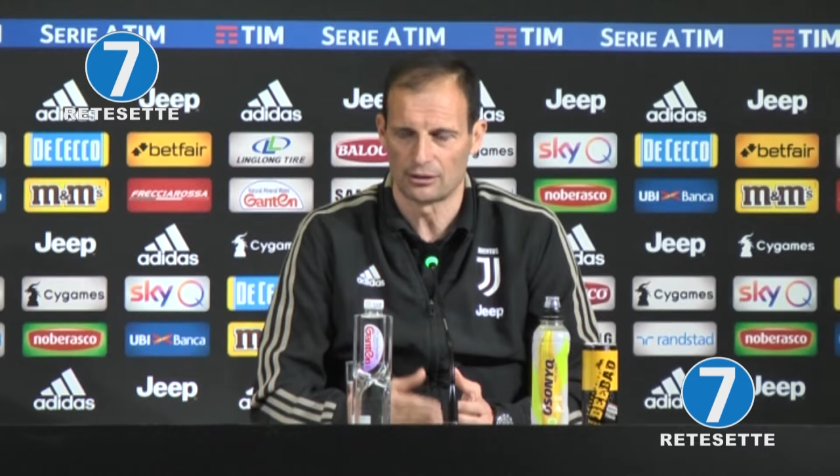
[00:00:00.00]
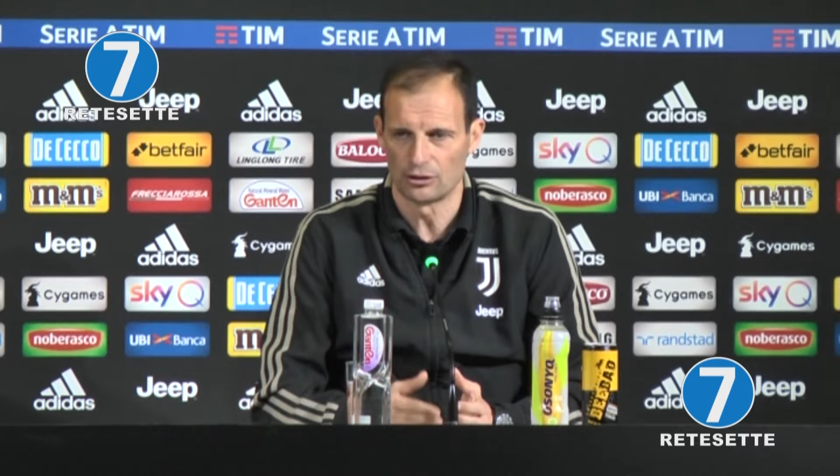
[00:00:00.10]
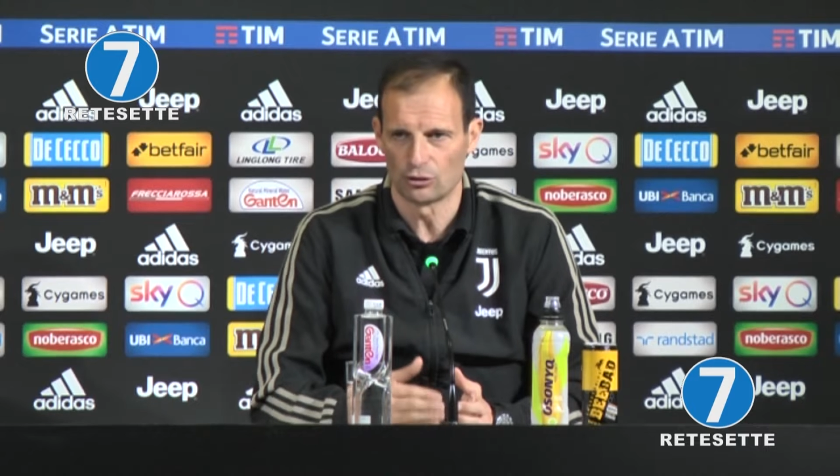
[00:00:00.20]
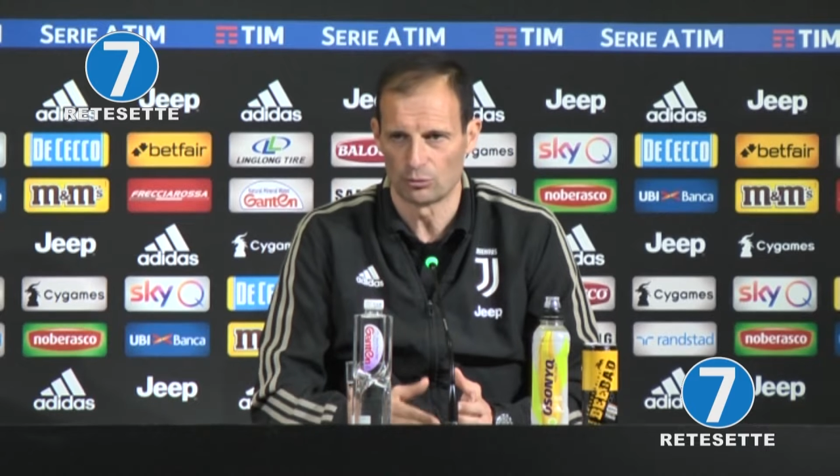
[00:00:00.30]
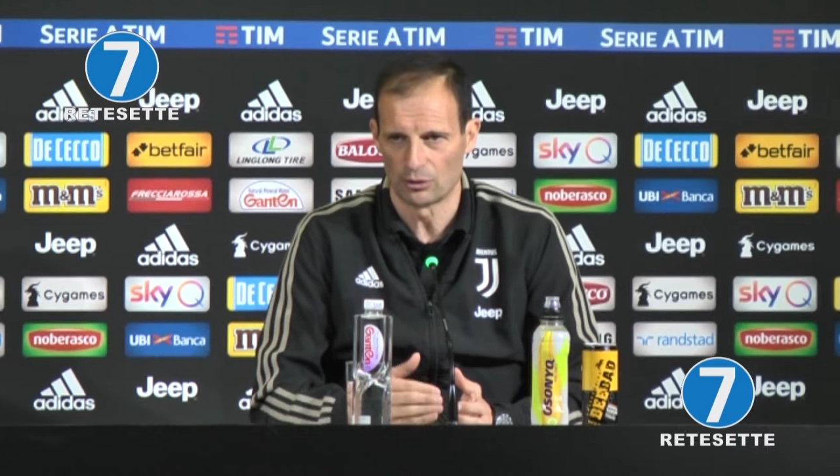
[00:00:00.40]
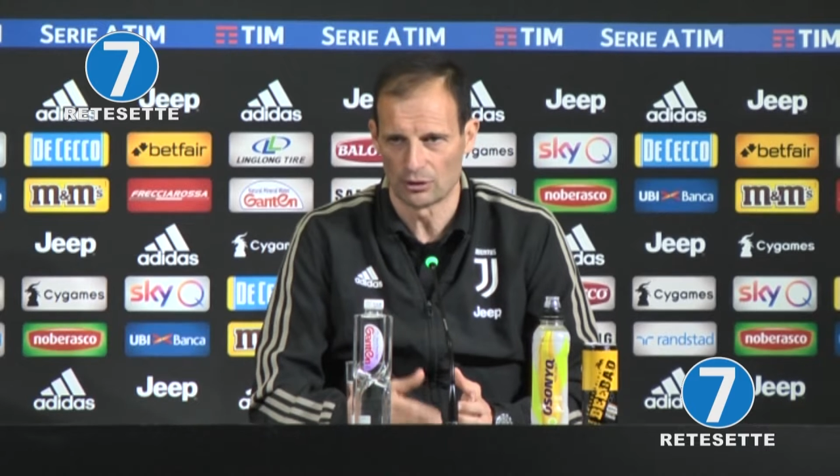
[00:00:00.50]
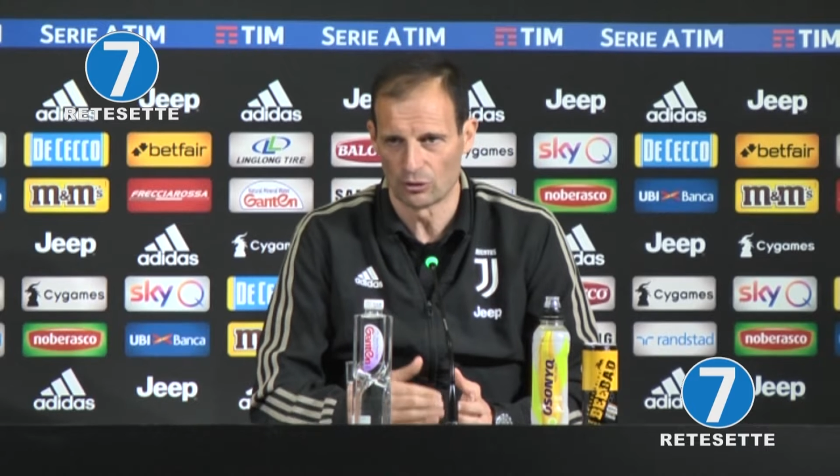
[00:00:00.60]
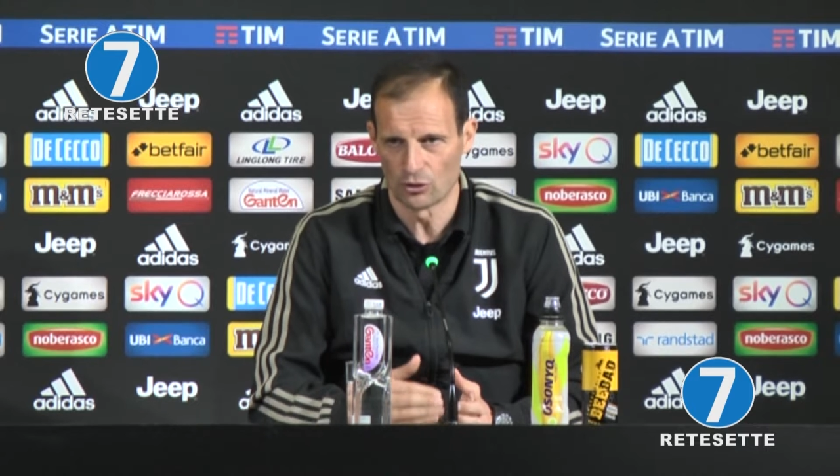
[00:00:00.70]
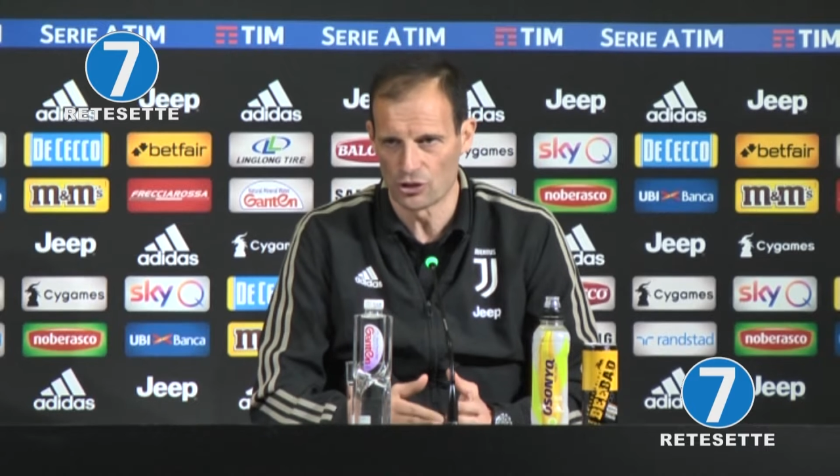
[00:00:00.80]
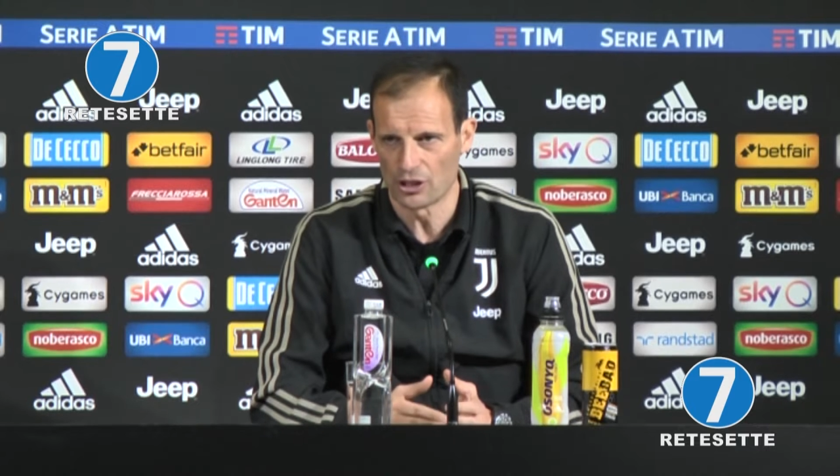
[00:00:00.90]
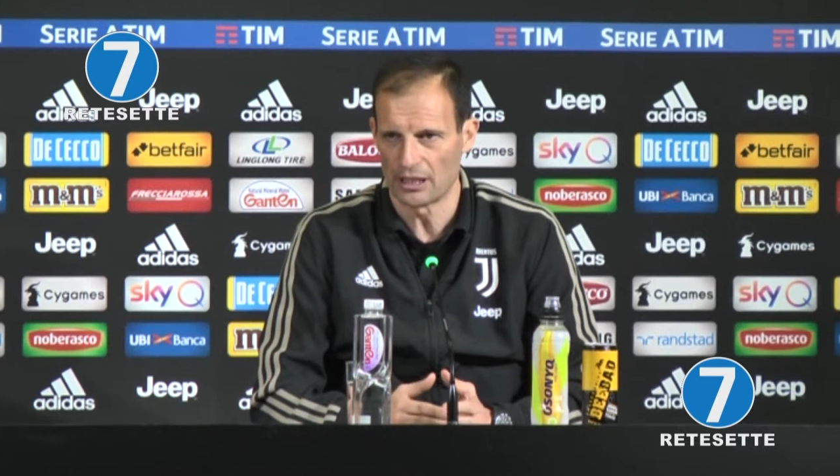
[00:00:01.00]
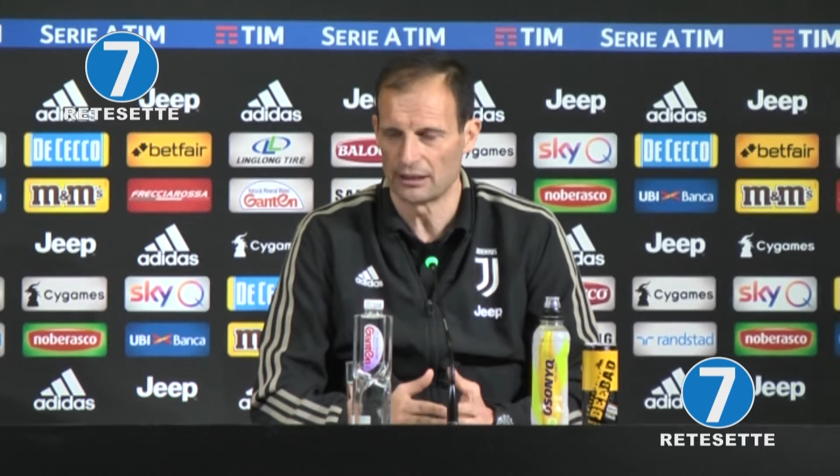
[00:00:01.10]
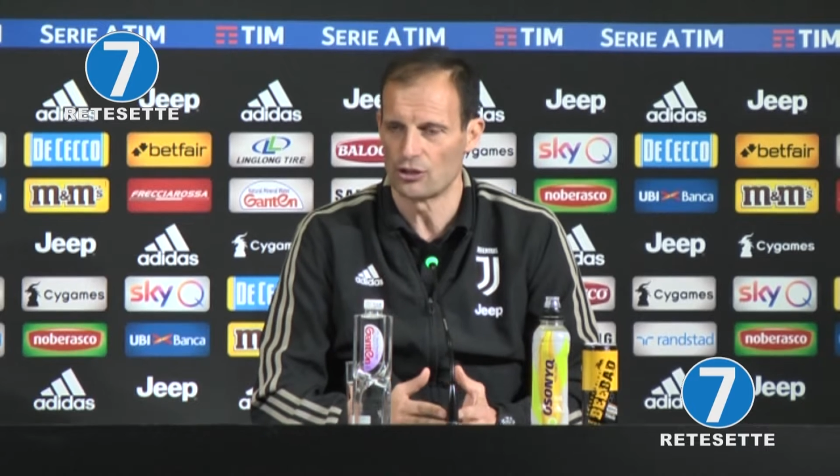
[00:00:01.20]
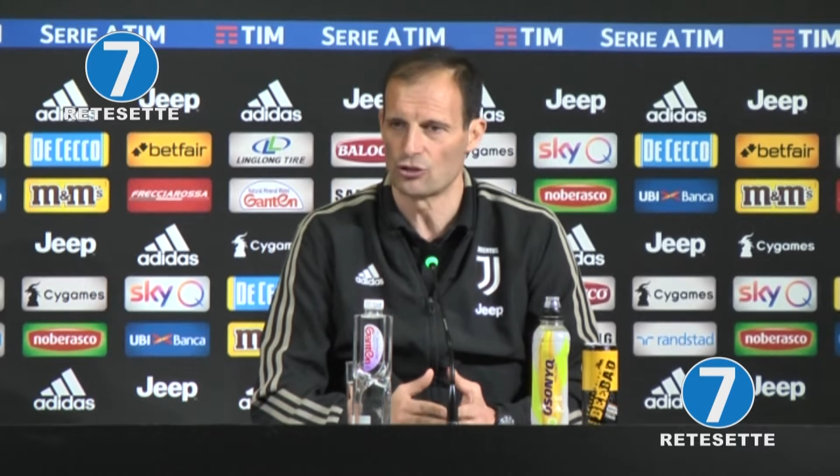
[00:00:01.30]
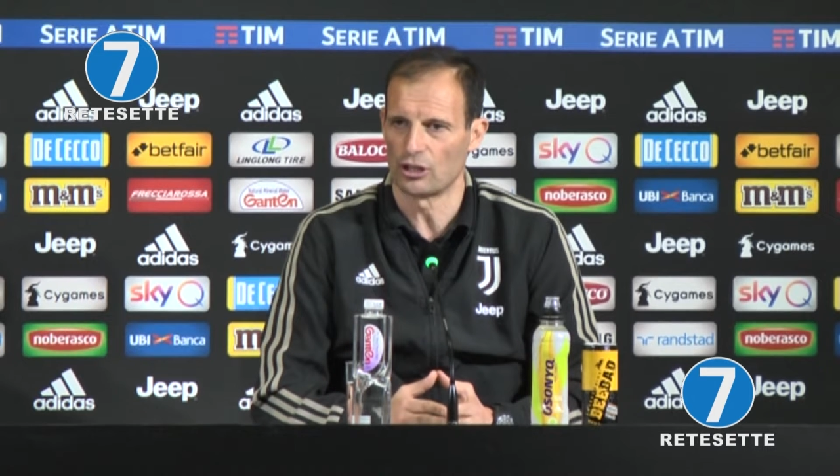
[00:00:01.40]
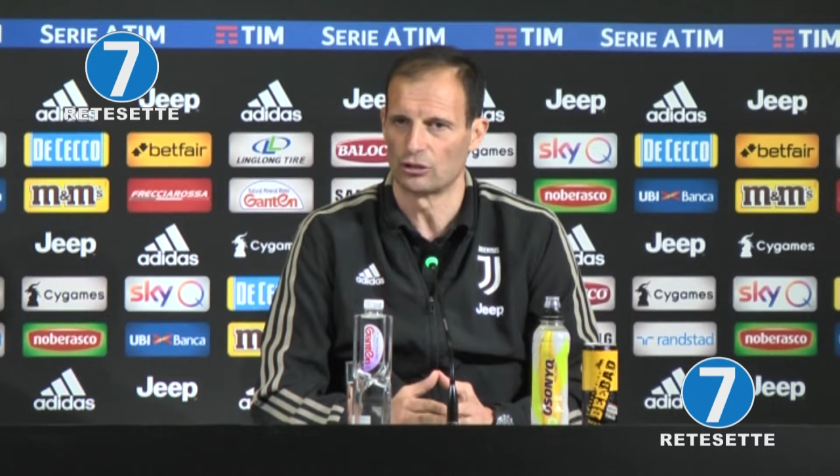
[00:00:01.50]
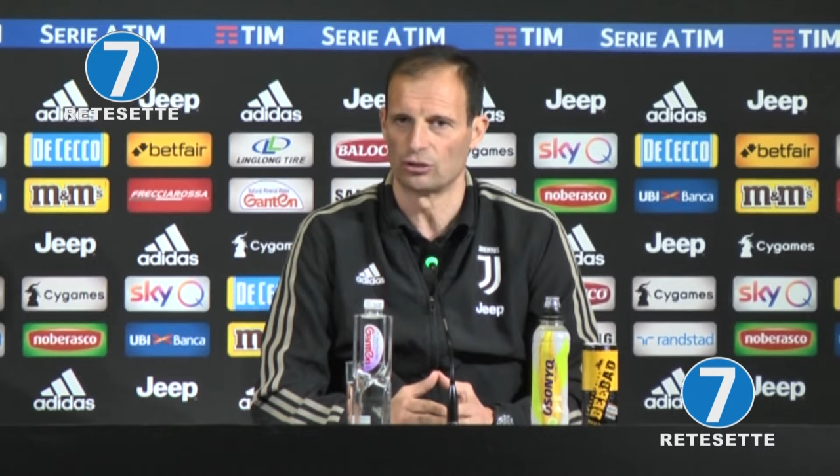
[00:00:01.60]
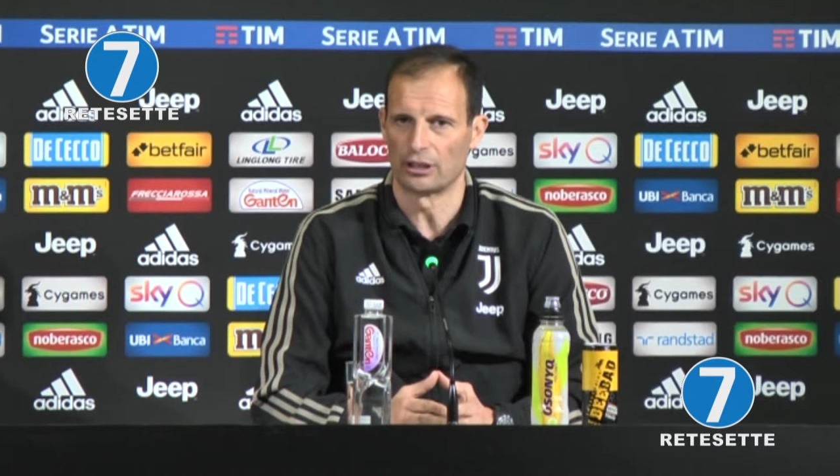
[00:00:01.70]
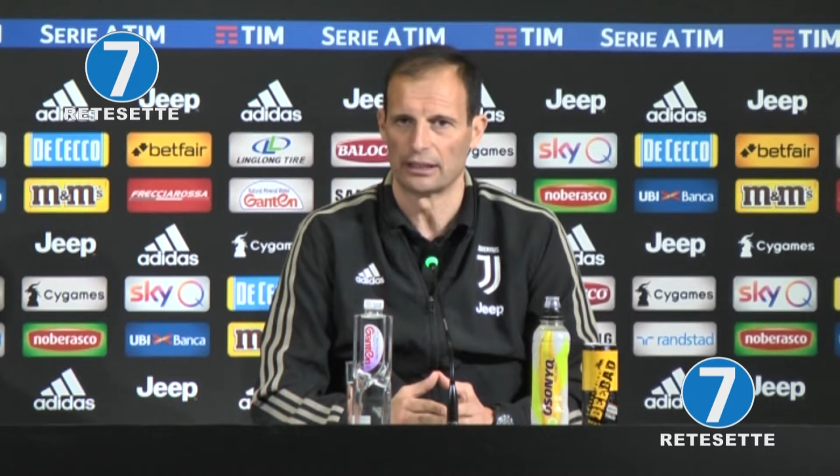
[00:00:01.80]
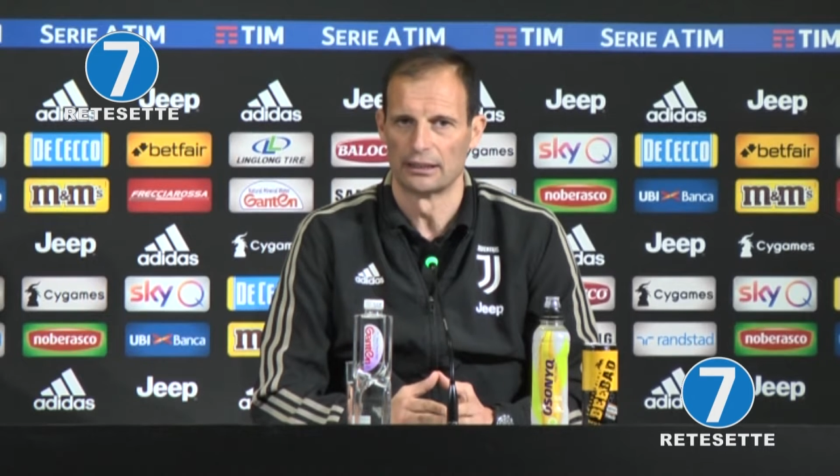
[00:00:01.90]
sintomatologia del
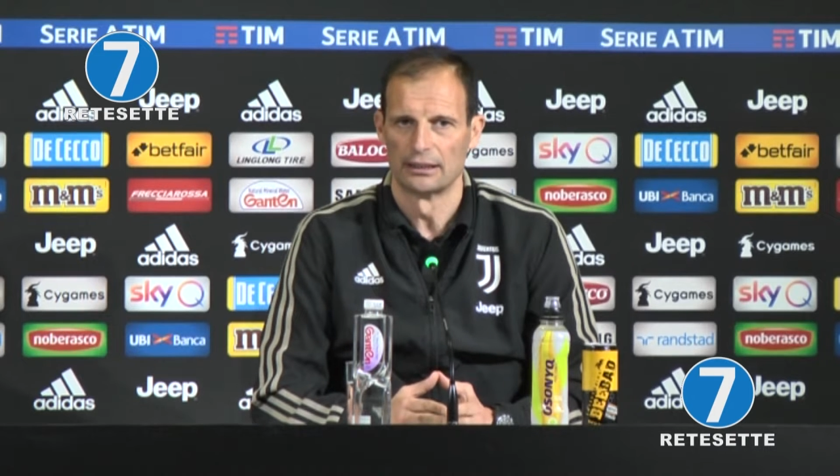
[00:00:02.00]
giocatore.